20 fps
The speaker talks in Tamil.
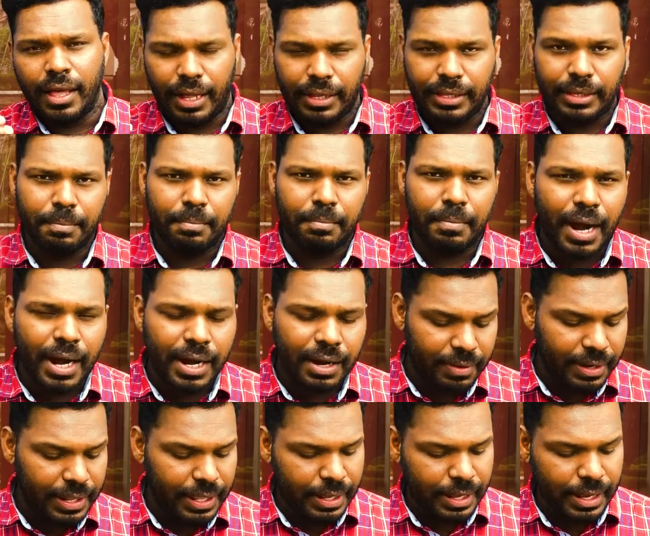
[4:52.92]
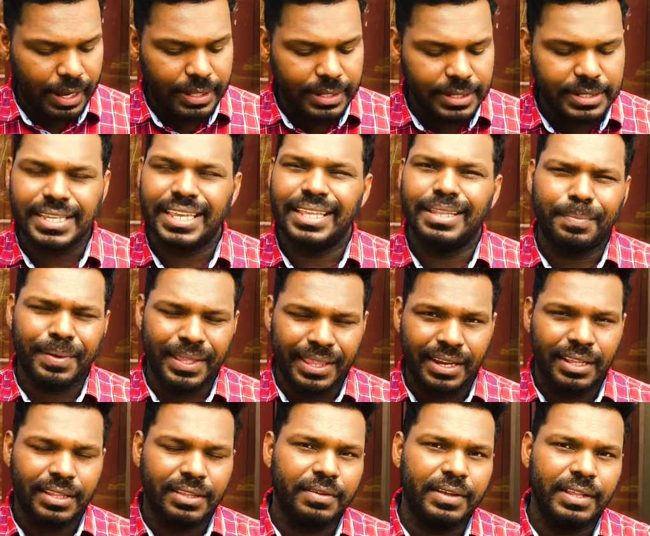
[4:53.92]
அந்த மாணவனை கைது செய்து
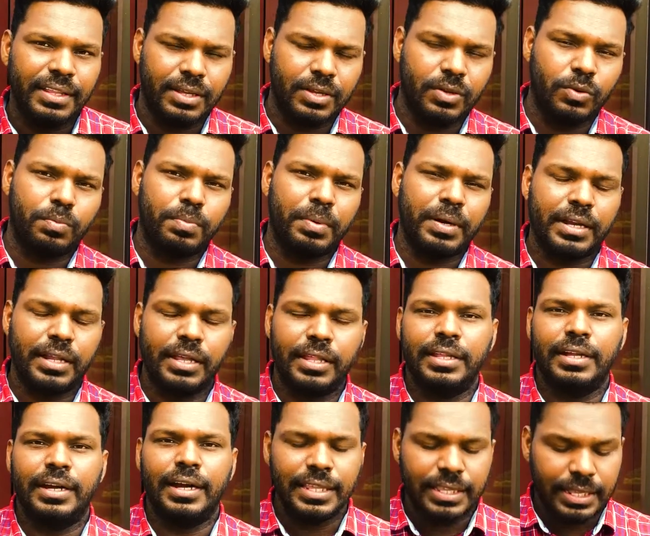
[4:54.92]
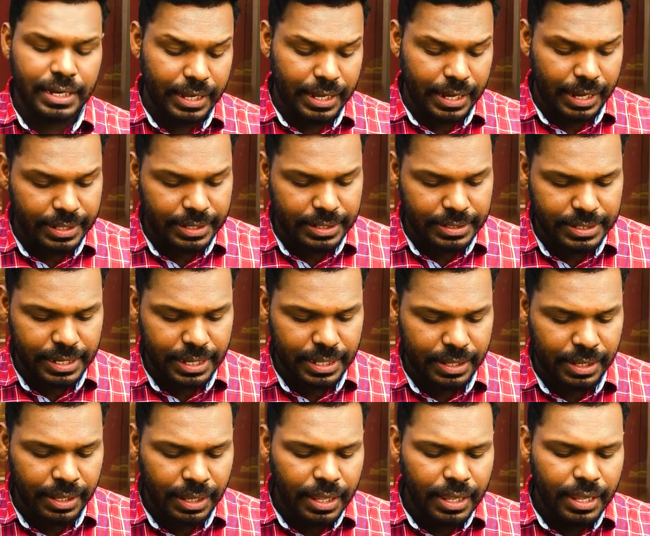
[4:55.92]
பதினைந்து வயதுக்கு உட்பட்ட அந்த இளைஞனை கைது செய்து